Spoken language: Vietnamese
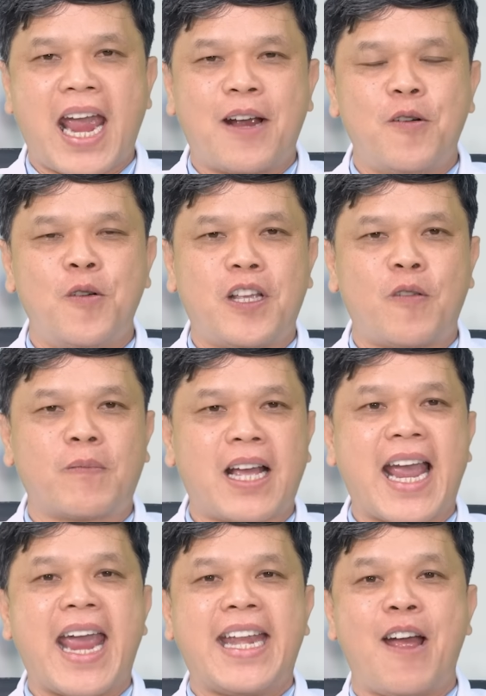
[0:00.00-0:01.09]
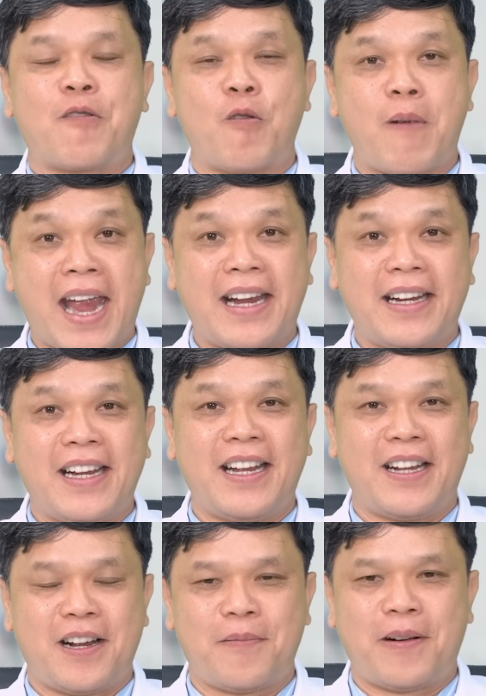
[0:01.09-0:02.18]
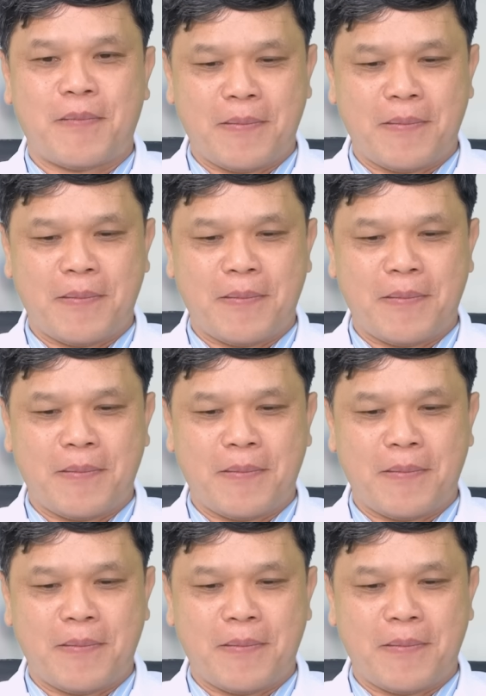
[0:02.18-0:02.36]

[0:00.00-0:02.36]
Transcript: ăn uống thì chúng ta ngày nào cũng ăn, dạ, đúng rồi.